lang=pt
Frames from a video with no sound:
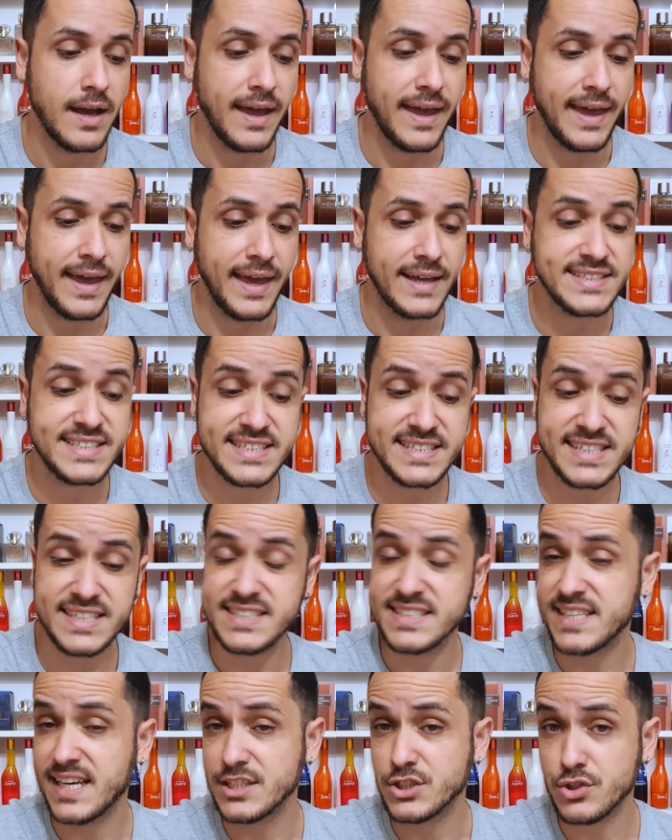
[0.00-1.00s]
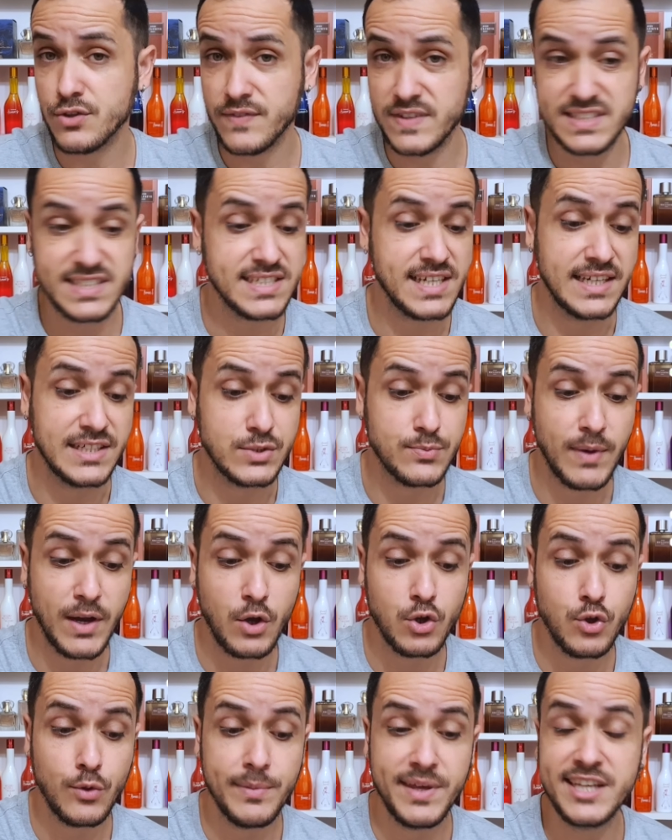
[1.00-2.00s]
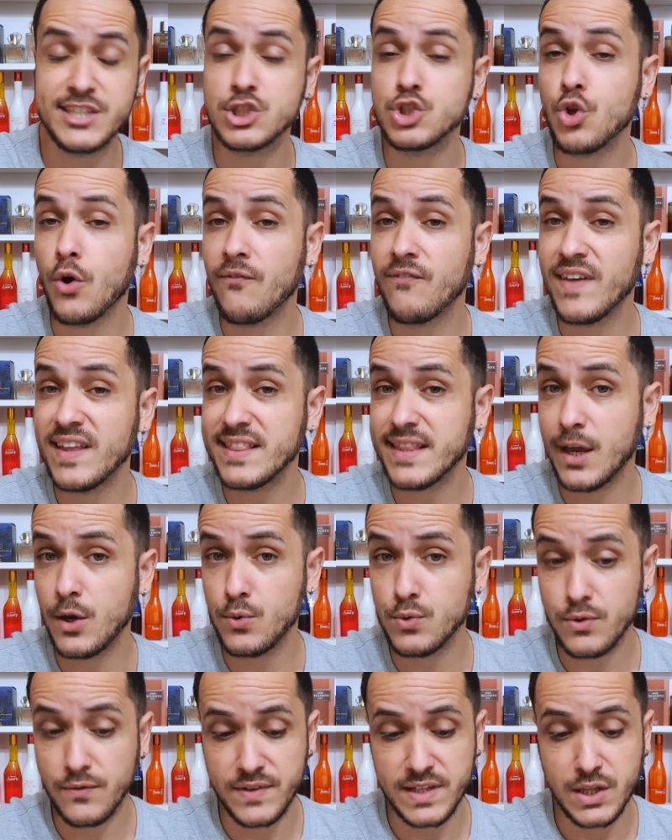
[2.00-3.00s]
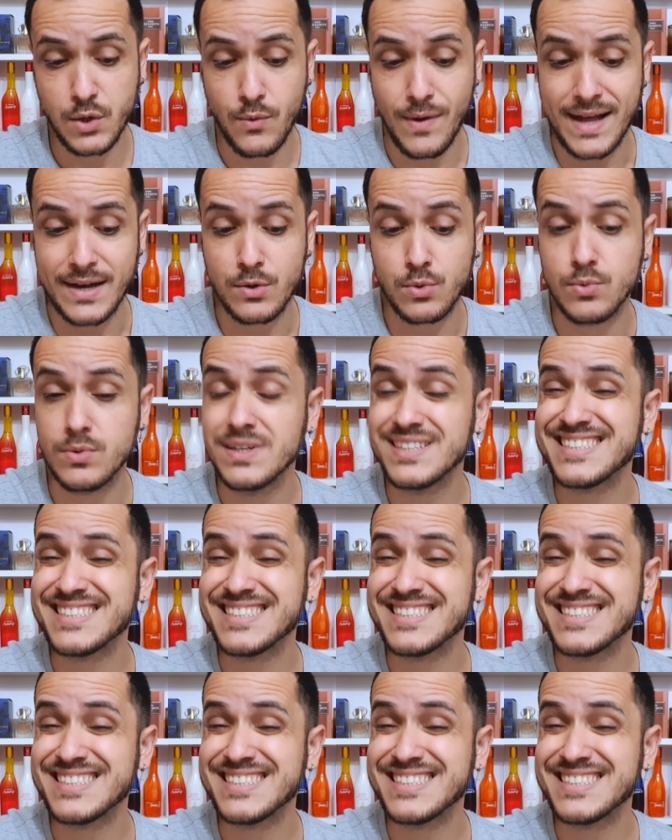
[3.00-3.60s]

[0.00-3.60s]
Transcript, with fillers: É, 67,96. Uma economia de 91,94.